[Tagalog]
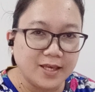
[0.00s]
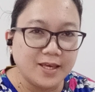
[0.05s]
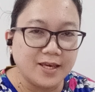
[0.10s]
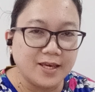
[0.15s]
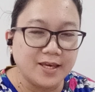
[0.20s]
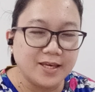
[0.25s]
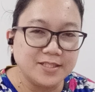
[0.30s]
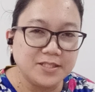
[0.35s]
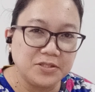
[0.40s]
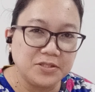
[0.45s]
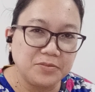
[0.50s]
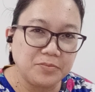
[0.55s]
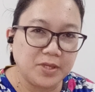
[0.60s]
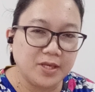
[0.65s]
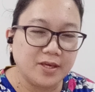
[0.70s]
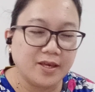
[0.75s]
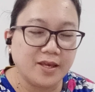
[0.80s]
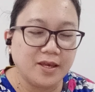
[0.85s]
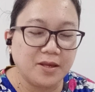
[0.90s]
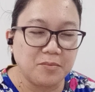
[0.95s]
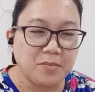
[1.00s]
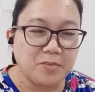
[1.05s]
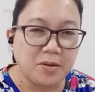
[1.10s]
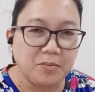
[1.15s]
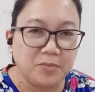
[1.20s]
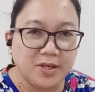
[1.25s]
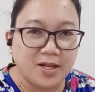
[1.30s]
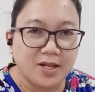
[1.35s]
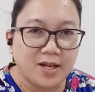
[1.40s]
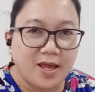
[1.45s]
it's me again,
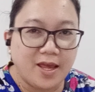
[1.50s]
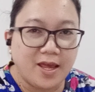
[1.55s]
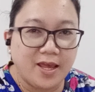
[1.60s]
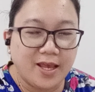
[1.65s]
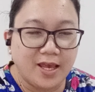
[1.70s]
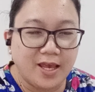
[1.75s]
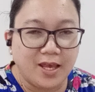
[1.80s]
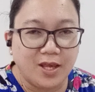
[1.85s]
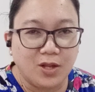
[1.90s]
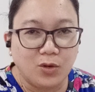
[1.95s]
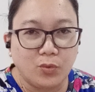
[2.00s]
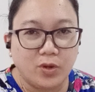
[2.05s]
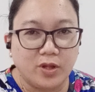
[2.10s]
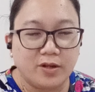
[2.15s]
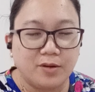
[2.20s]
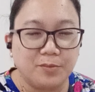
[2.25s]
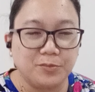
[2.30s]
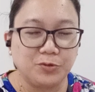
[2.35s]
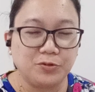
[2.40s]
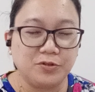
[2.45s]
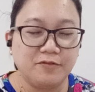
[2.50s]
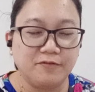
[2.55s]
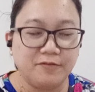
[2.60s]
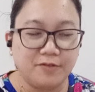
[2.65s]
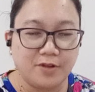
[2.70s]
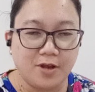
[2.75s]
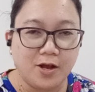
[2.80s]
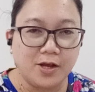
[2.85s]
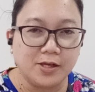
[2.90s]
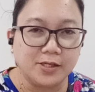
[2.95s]
Mommy Cly, and welcome to the
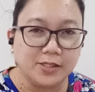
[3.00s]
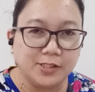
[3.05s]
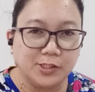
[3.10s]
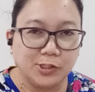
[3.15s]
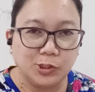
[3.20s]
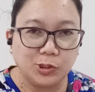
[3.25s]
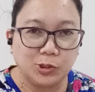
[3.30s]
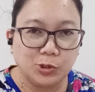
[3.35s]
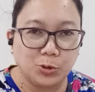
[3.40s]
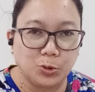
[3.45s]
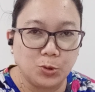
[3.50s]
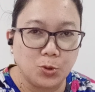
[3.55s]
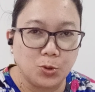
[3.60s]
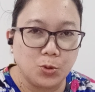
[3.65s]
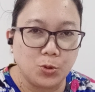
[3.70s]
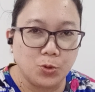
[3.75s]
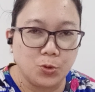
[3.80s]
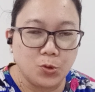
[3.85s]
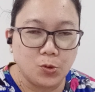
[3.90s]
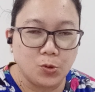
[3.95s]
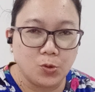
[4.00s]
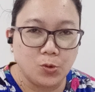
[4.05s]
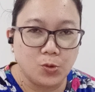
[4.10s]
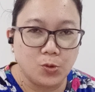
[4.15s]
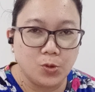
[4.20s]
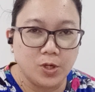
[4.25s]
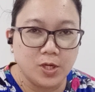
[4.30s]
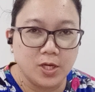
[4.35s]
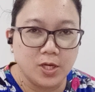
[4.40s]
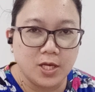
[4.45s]
vlog. So,
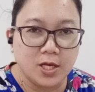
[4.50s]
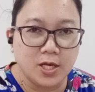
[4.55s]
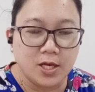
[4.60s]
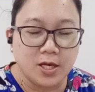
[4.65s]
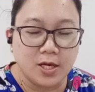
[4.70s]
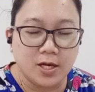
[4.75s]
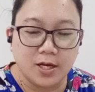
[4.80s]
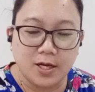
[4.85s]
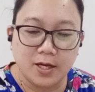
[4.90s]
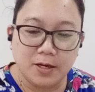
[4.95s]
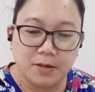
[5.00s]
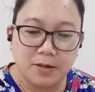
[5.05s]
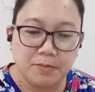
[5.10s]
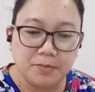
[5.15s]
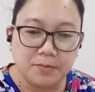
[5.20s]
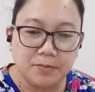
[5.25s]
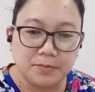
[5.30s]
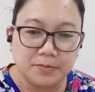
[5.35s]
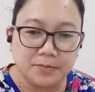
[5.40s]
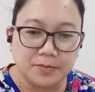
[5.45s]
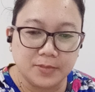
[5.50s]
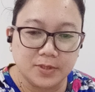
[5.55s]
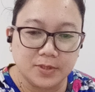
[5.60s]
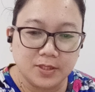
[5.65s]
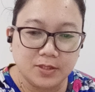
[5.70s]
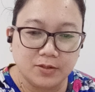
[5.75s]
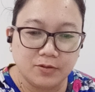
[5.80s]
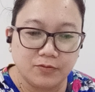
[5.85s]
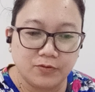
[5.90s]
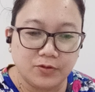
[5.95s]
um,
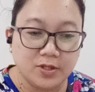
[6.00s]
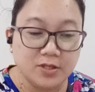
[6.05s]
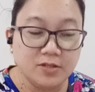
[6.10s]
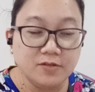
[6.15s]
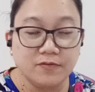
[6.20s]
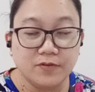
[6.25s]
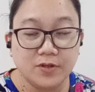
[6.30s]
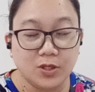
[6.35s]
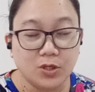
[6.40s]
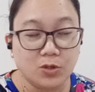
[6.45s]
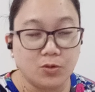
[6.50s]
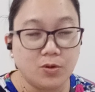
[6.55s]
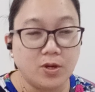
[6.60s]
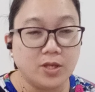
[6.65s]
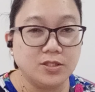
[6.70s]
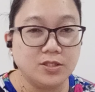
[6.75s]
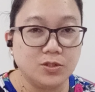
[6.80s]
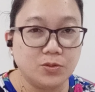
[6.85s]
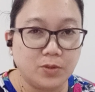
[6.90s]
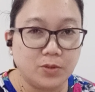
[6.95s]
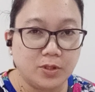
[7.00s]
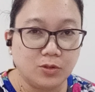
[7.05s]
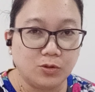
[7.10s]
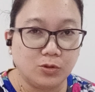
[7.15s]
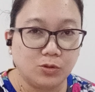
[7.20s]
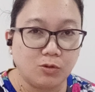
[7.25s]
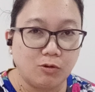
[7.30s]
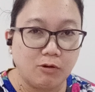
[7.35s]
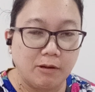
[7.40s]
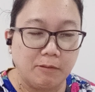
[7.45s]
with this video, I just want to
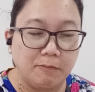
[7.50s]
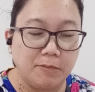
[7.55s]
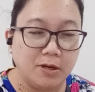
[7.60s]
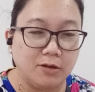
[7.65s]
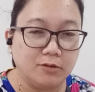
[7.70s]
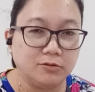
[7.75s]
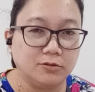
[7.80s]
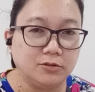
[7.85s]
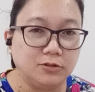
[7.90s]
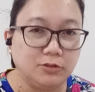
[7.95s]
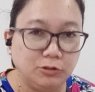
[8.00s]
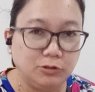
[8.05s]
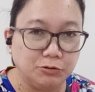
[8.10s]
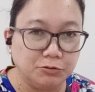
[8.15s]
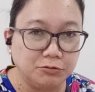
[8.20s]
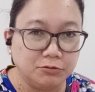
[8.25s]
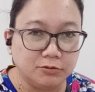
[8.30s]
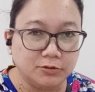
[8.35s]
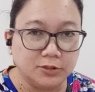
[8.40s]
talk about yung